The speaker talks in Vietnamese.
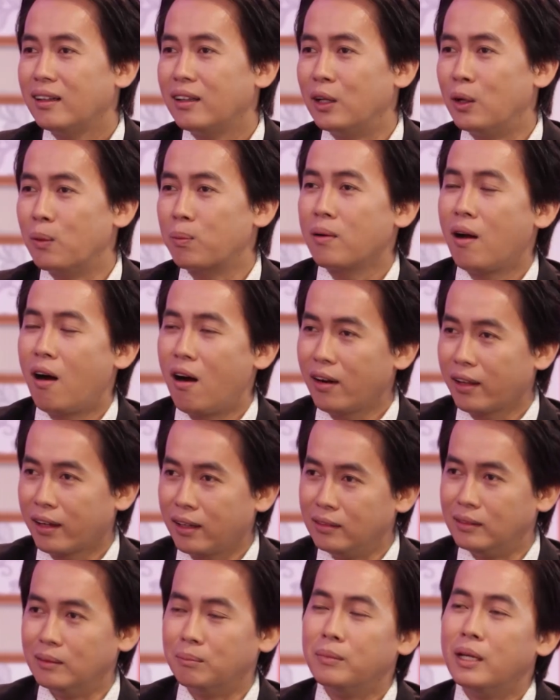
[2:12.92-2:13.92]
thì lúc đó là
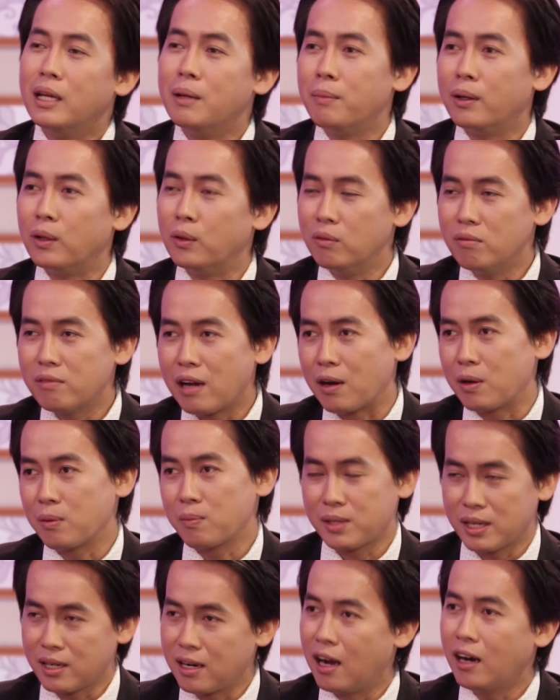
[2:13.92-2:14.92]
cái lượng bia mình uống vào nó
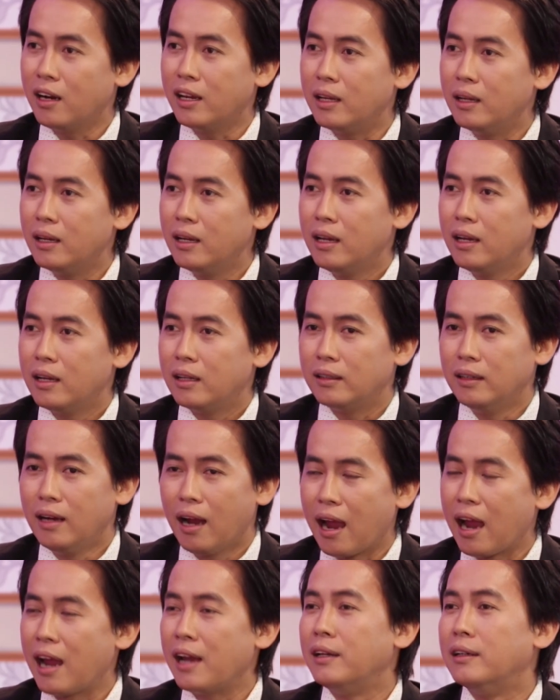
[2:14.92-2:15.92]
cũng sẽ đỡ đi thứ
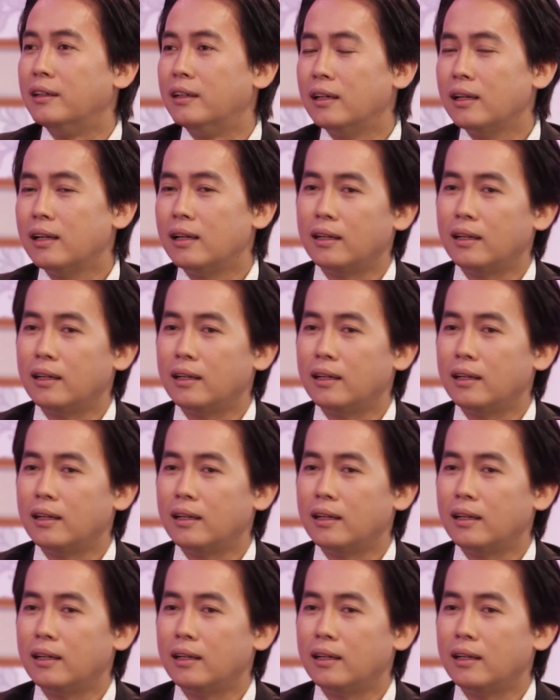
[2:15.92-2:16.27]
hai nữa